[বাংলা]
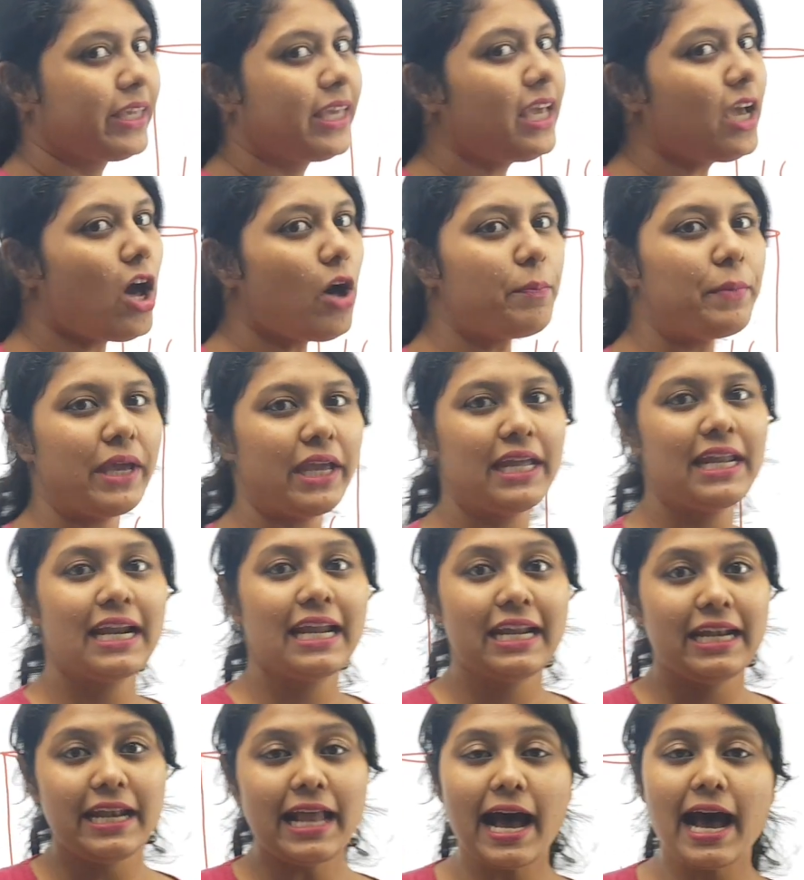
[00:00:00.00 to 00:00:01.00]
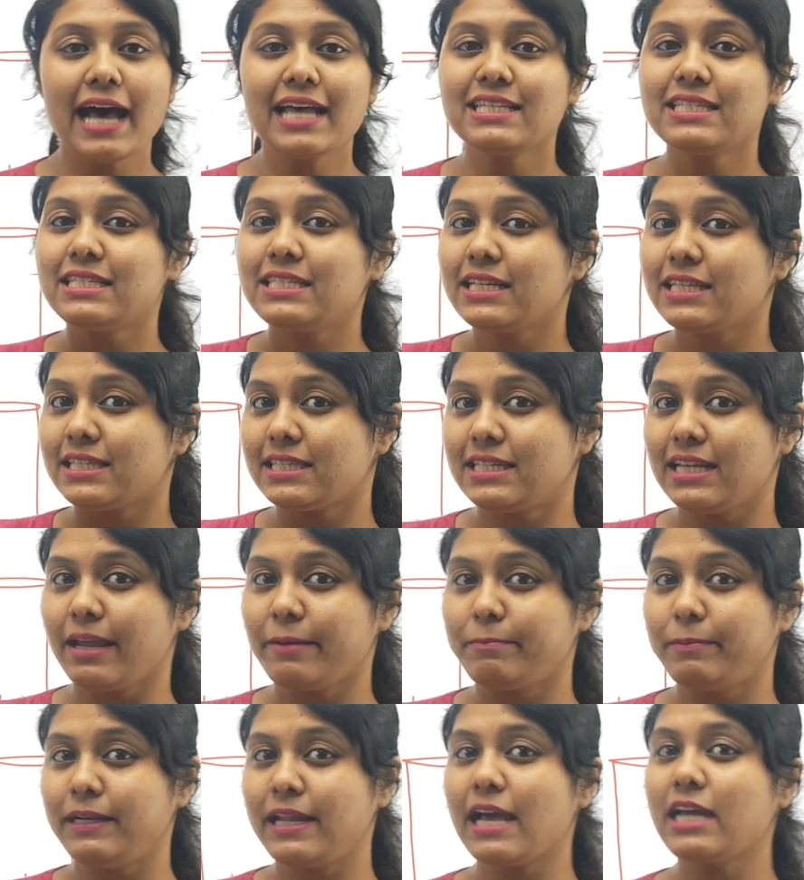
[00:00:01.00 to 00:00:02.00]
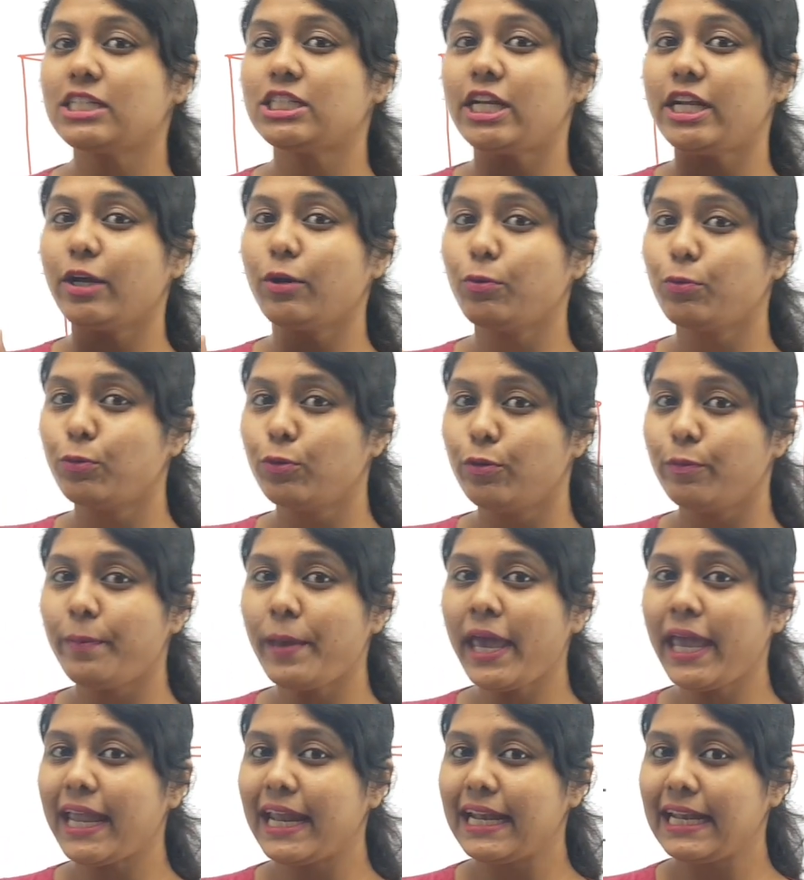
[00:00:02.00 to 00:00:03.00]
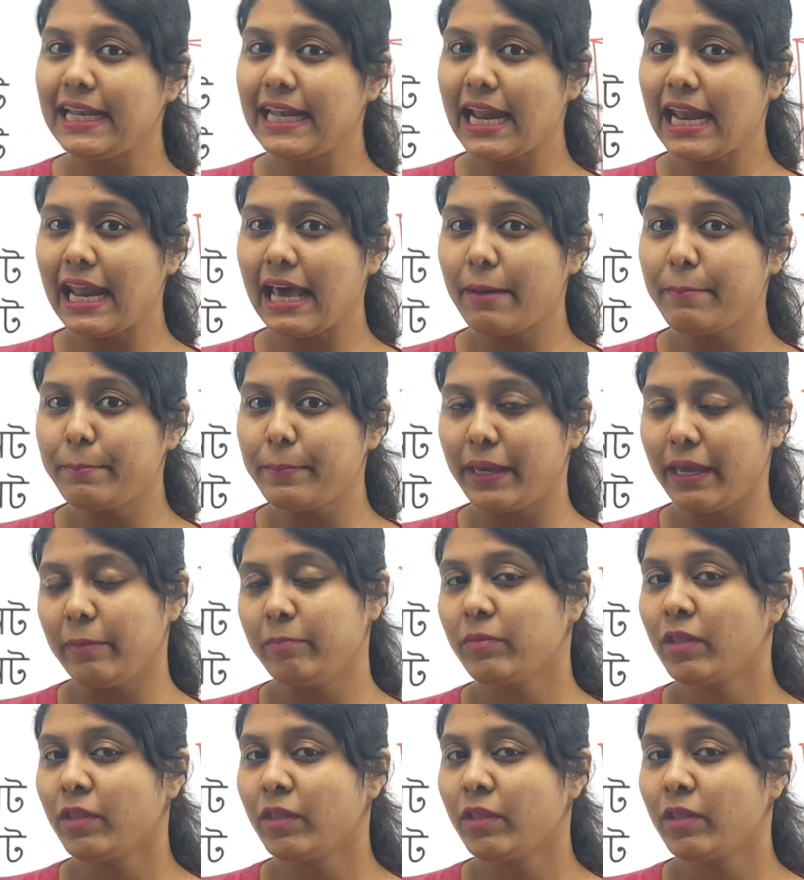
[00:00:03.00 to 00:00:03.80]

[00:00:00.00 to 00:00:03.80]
কি হবে লাস্ট যে স্টেপটা সেটা উঠবে না নামবে